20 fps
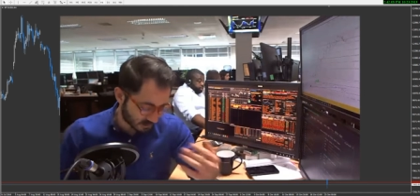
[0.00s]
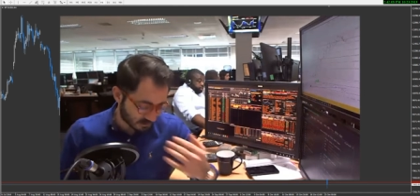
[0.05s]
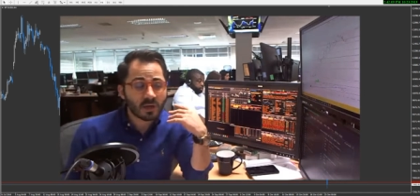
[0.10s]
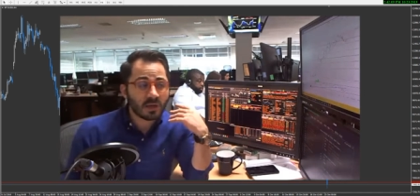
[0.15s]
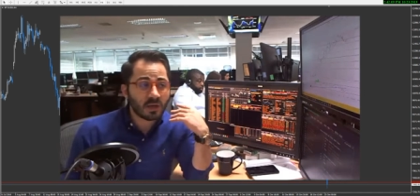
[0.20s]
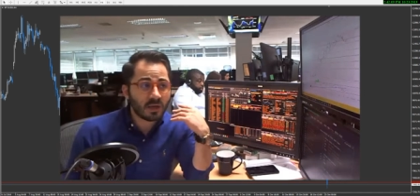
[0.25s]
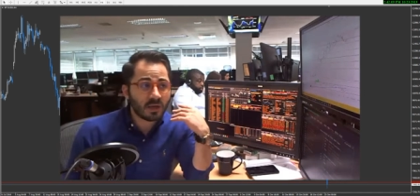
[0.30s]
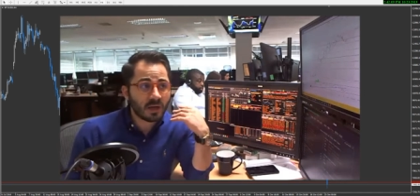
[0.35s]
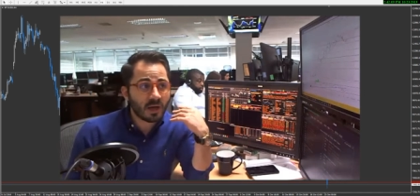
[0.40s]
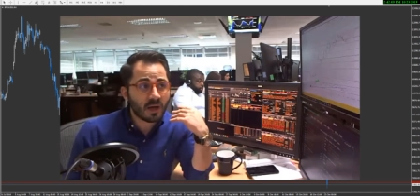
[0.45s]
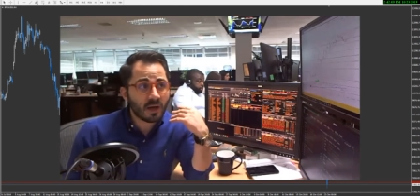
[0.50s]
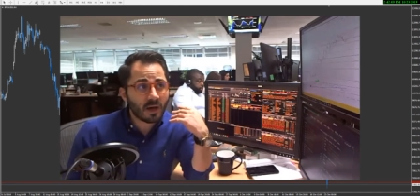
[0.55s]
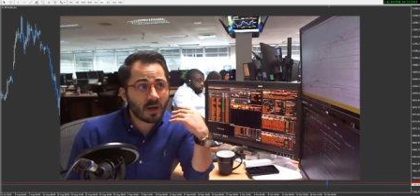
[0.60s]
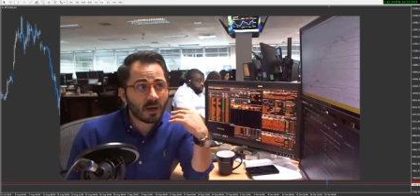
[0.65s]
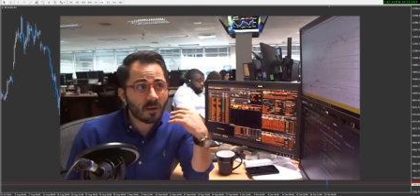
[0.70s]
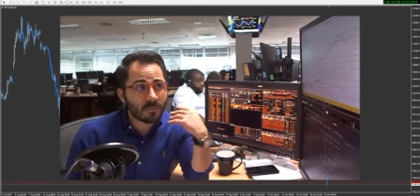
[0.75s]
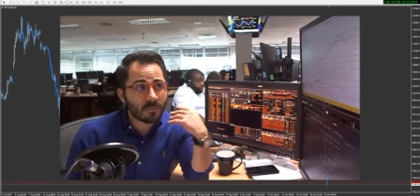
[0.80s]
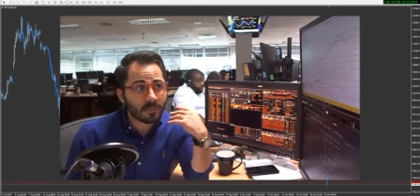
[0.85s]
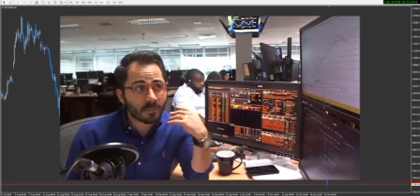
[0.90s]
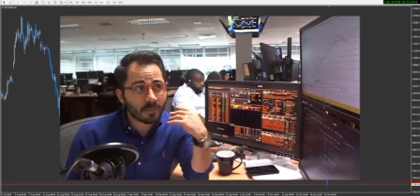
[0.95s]
Et il y
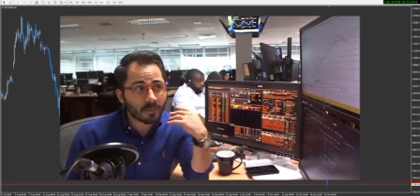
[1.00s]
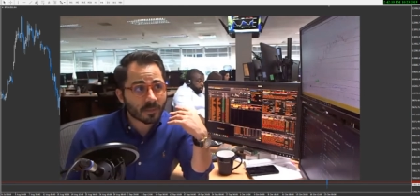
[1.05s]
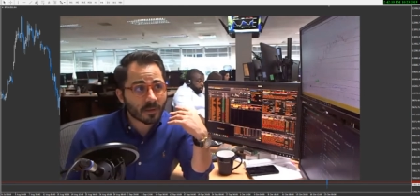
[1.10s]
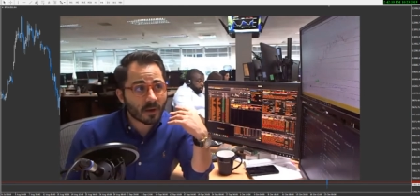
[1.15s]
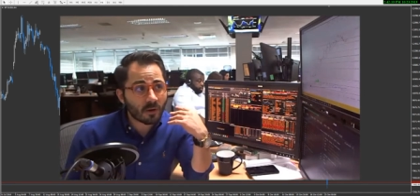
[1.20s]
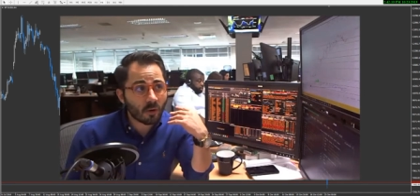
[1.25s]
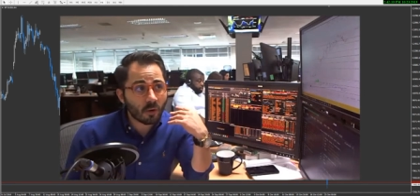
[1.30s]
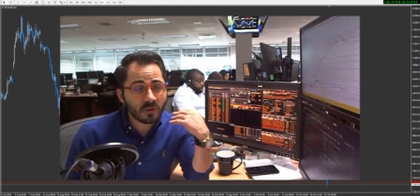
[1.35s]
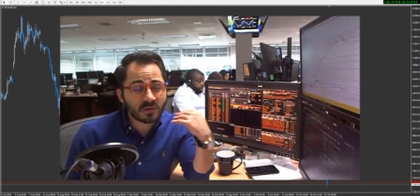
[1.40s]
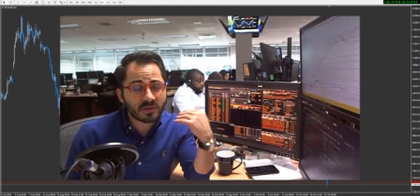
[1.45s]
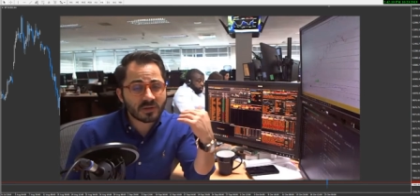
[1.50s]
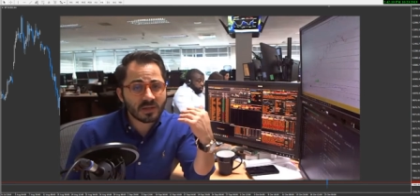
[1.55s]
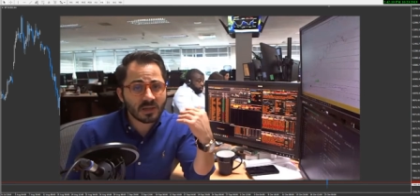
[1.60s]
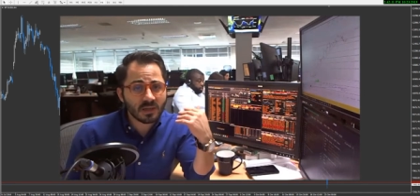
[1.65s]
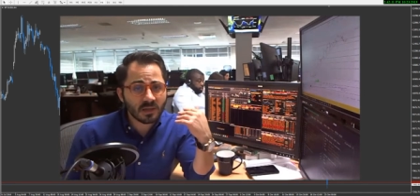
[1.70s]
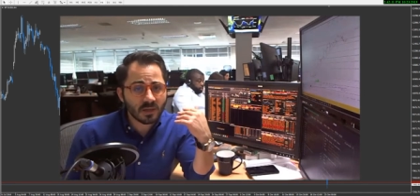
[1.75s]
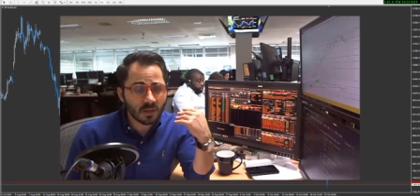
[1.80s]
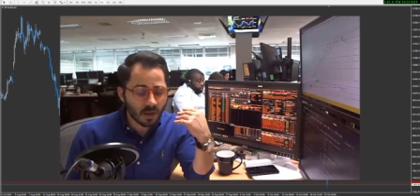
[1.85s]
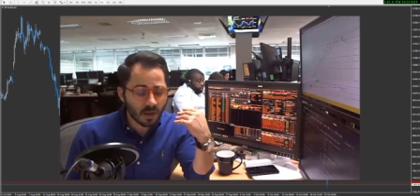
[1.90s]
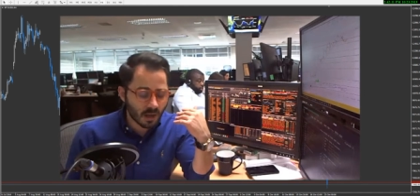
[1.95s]
a hum,
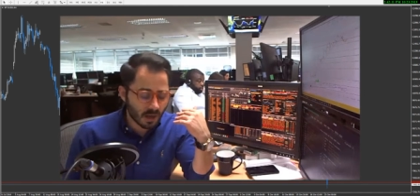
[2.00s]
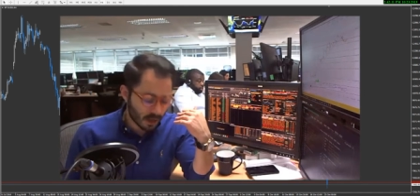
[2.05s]
aussi